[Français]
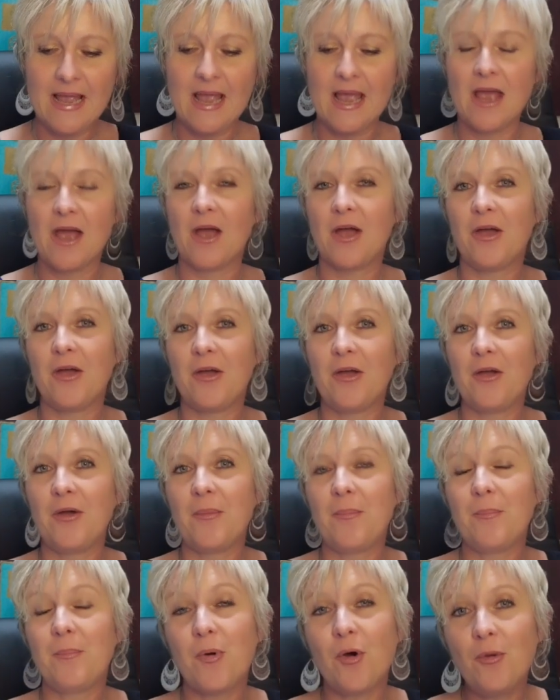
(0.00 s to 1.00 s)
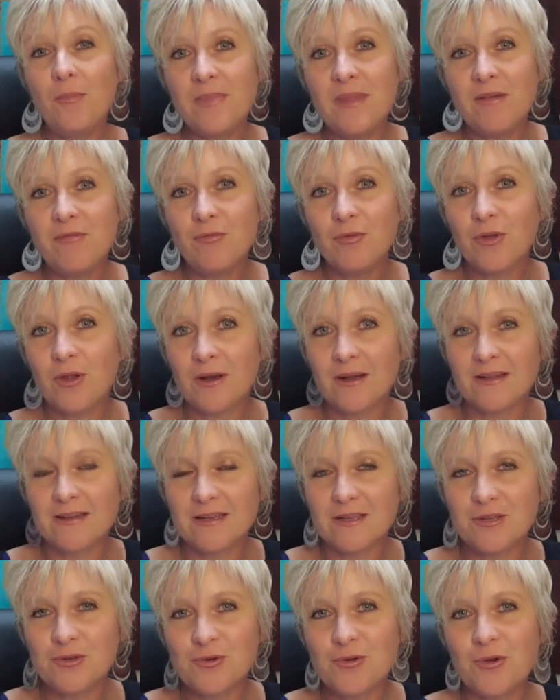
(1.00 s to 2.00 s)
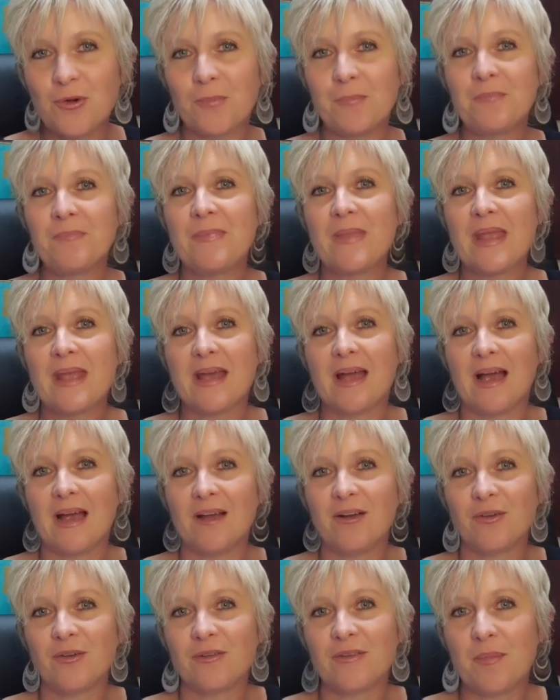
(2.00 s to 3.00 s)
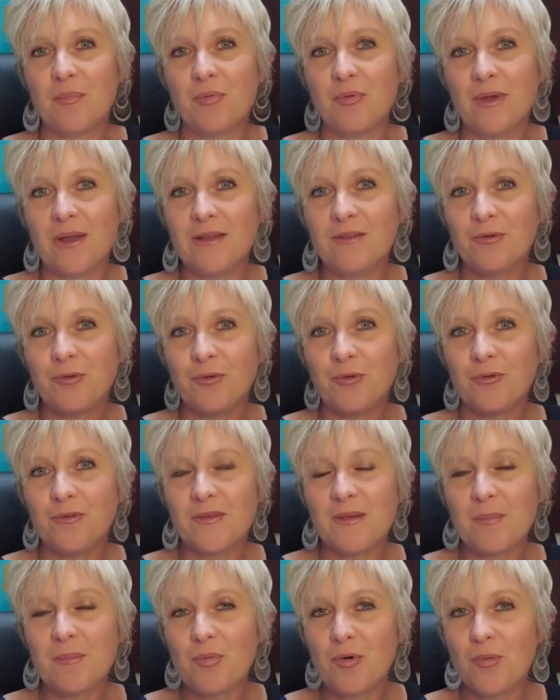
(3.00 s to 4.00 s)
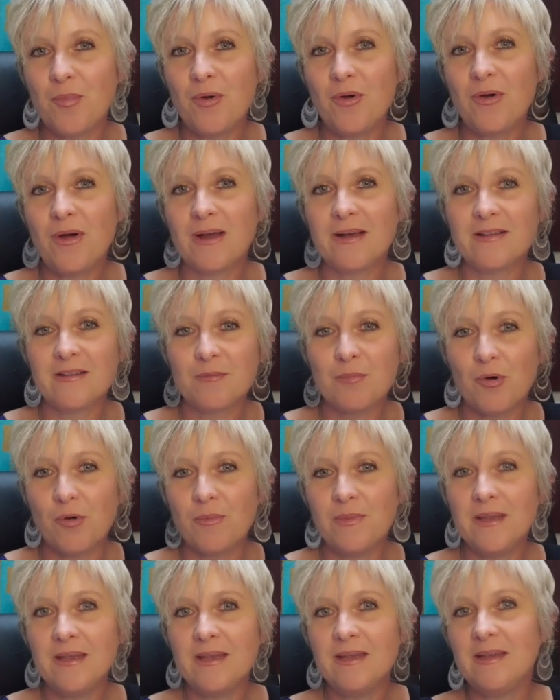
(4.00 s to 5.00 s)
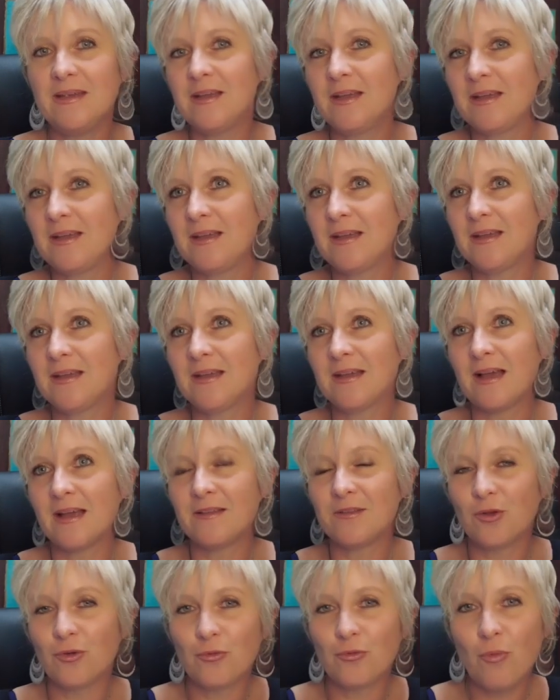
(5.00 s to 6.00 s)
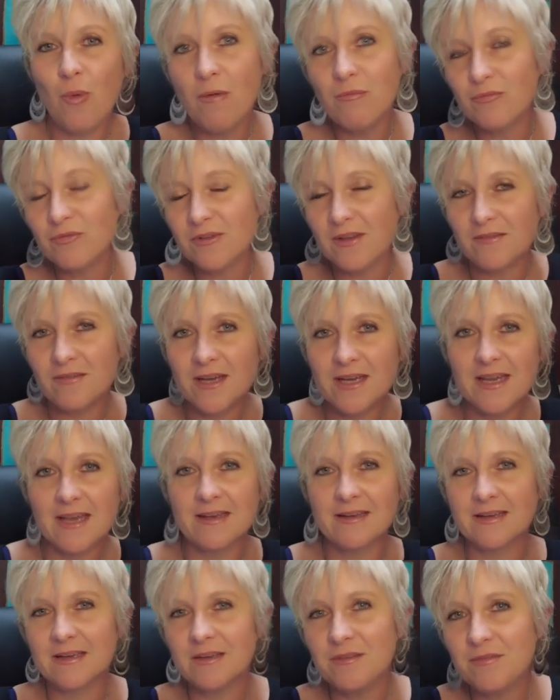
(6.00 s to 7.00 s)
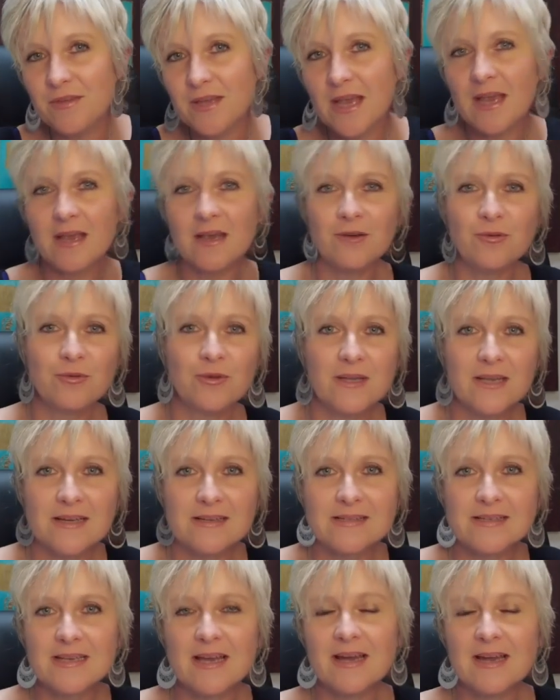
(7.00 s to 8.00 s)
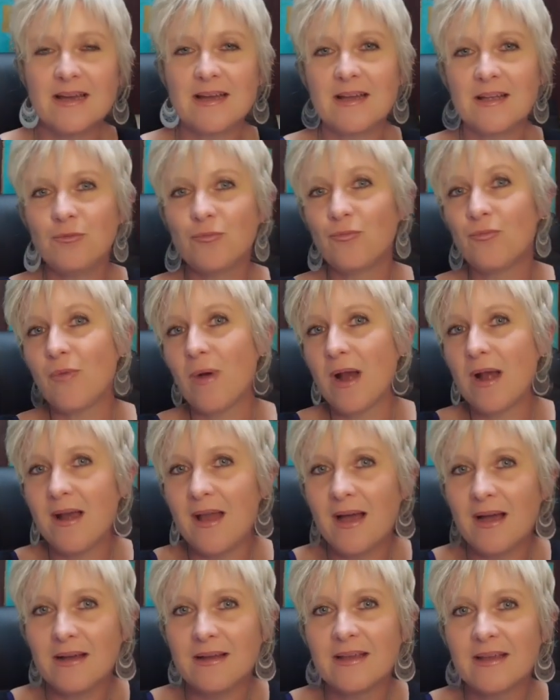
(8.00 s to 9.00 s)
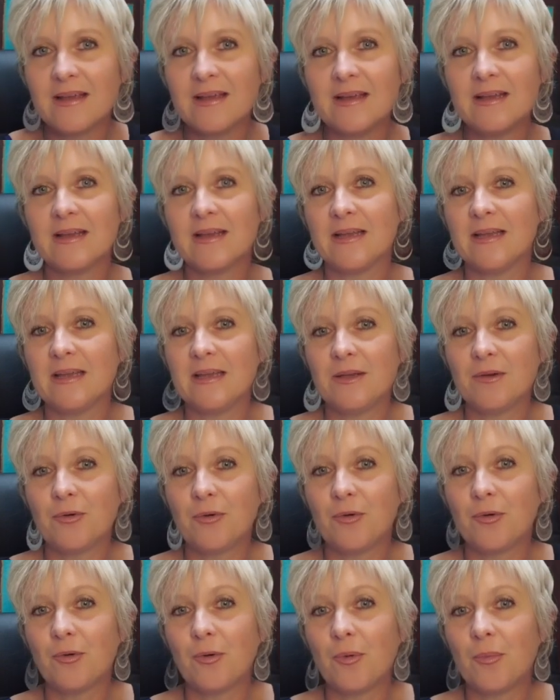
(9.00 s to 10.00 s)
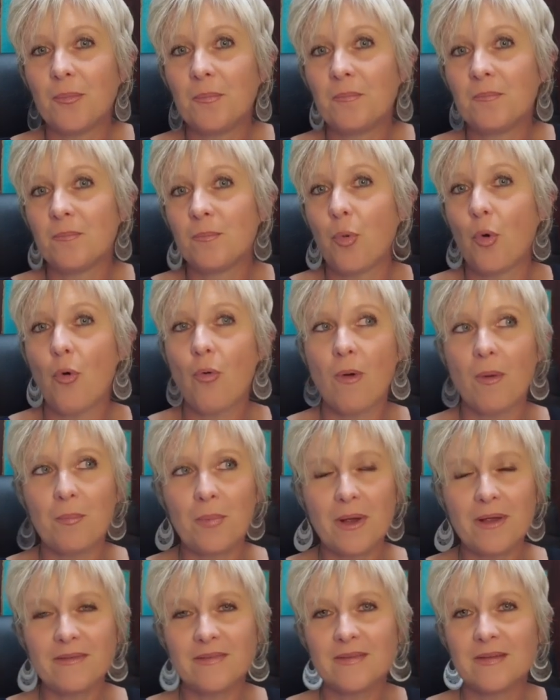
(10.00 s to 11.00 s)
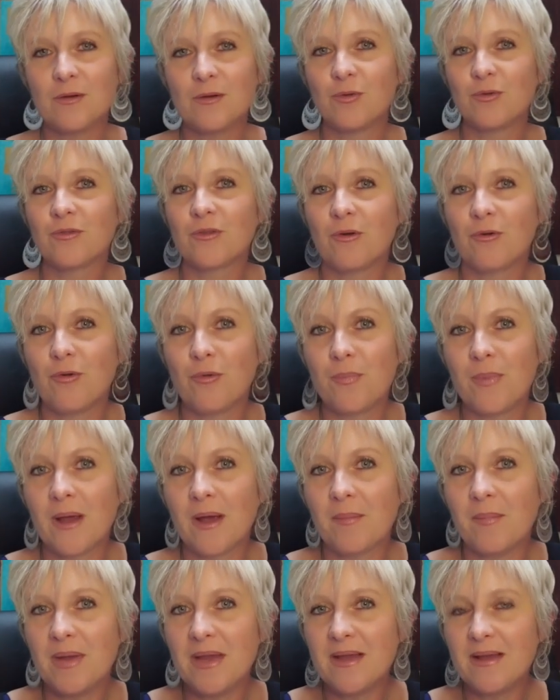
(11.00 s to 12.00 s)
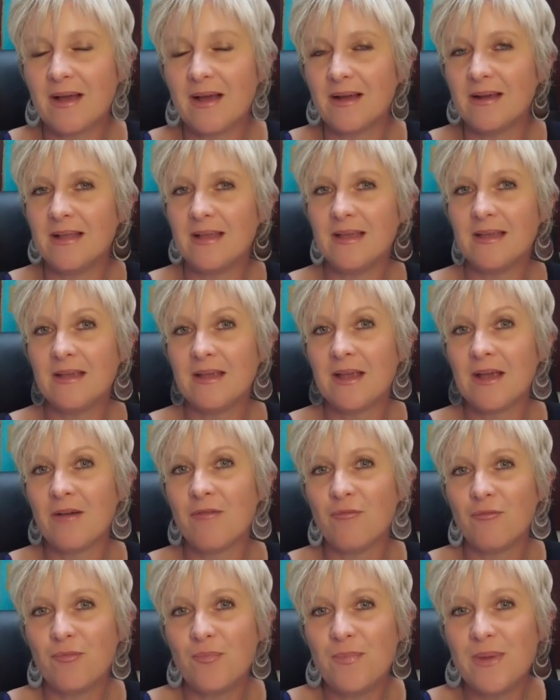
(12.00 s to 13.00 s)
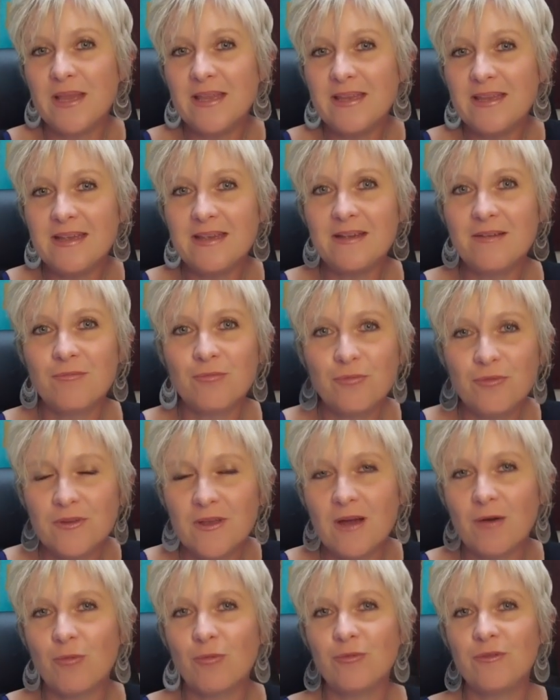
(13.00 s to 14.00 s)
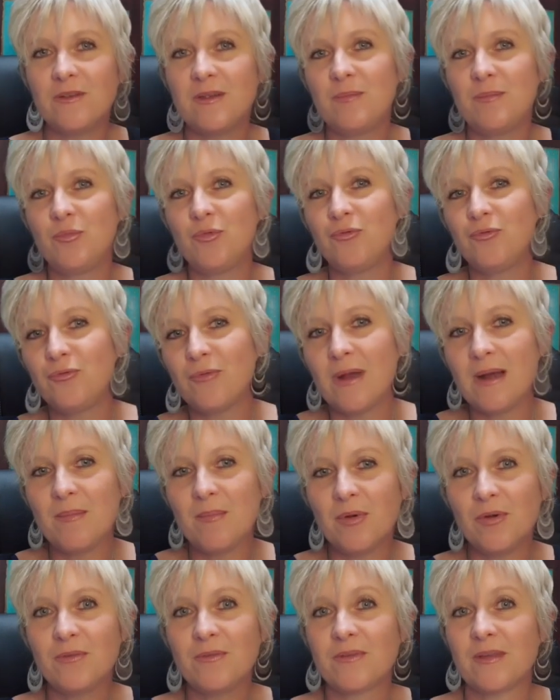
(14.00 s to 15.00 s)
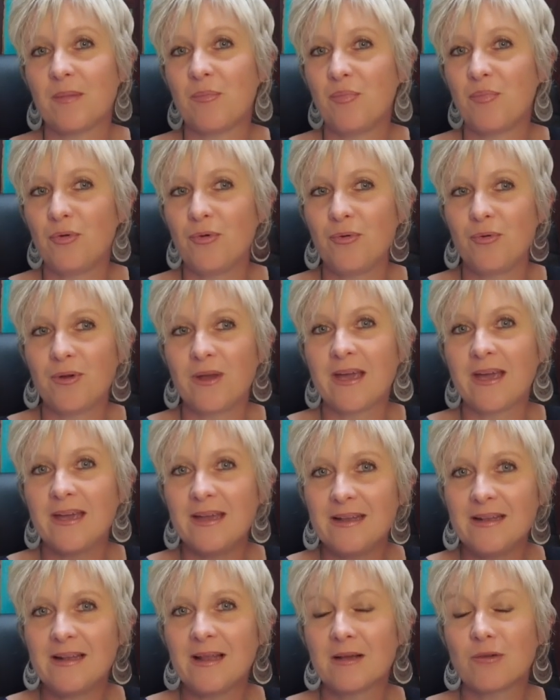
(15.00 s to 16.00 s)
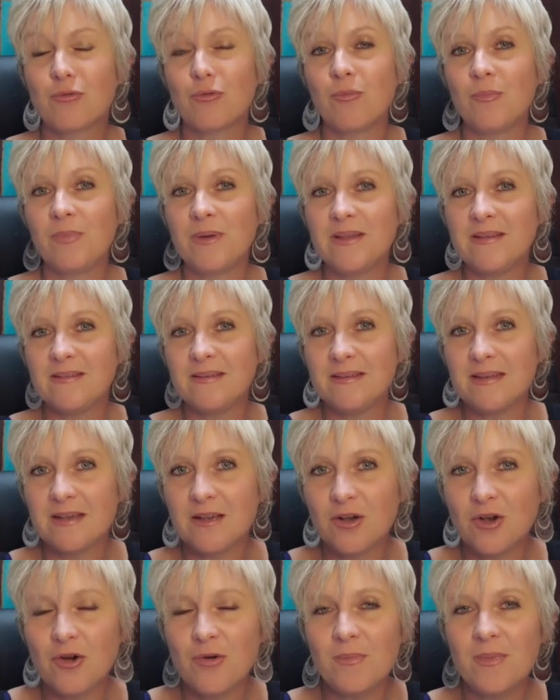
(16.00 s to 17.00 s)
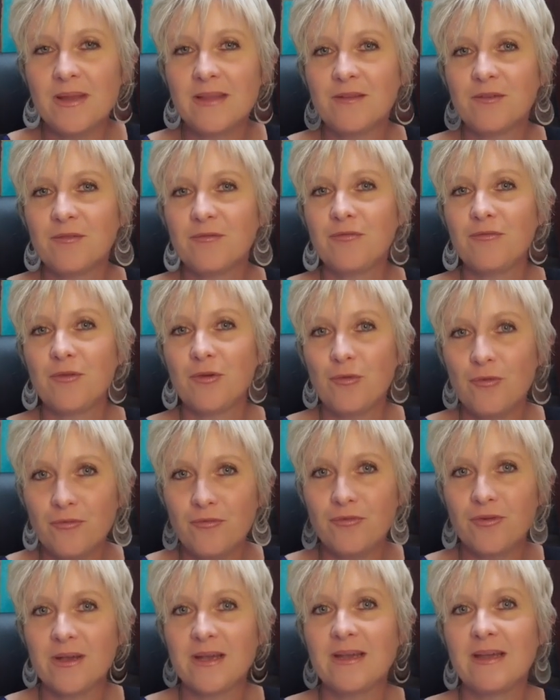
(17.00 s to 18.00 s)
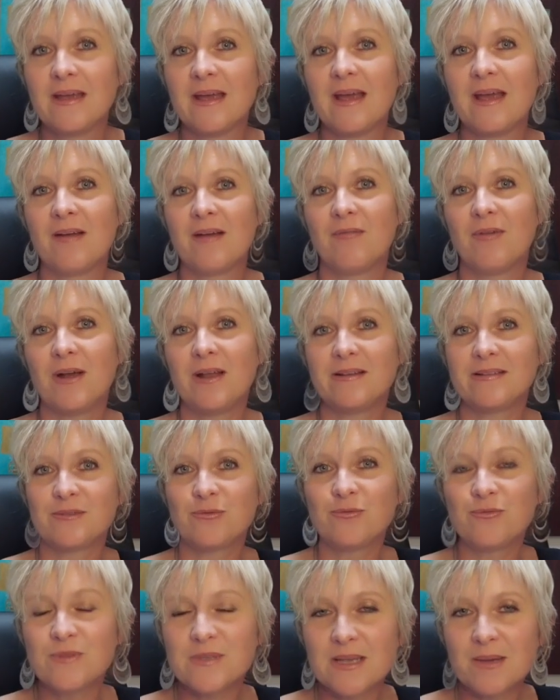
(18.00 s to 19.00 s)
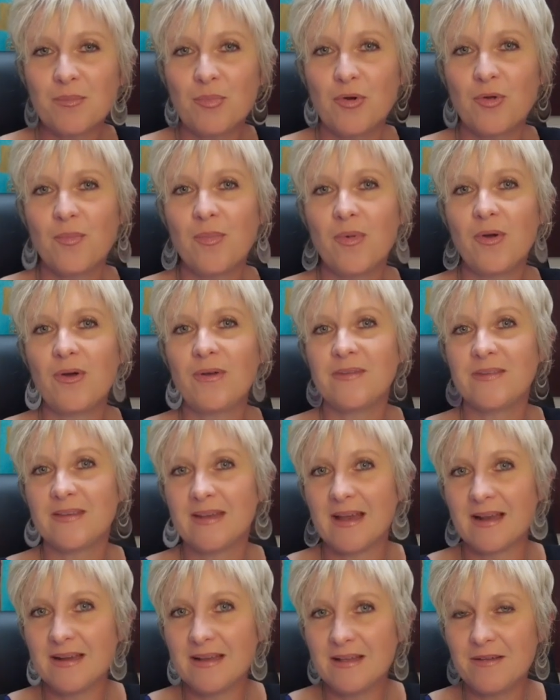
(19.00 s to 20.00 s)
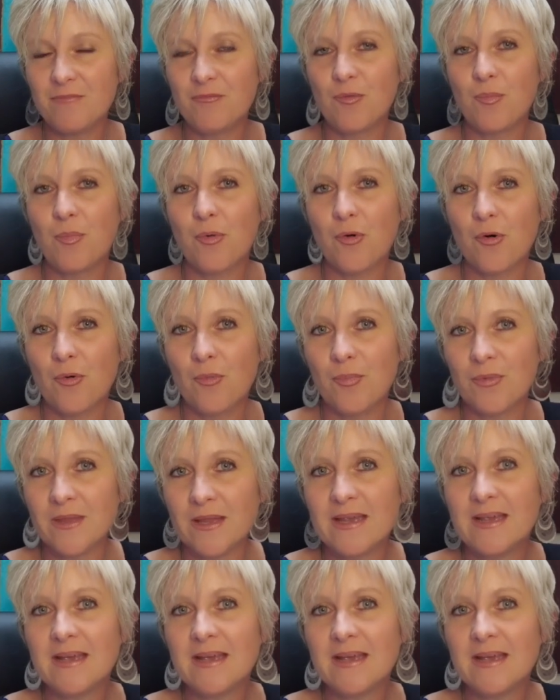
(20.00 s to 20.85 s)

Euh, promenez-vous dans la nature. Alors ça peut être simplement aller se promener à un endroit où vous savez qu'il y a une rivière, une cascade ou un lac et euh, pourquoi pas, si le temps le permet, allez vous baigner, vous arroser mutuellement, ça peut créer de la complicité comme un enfant le ferait. Voilà, tout simplement, c'est aller vous promener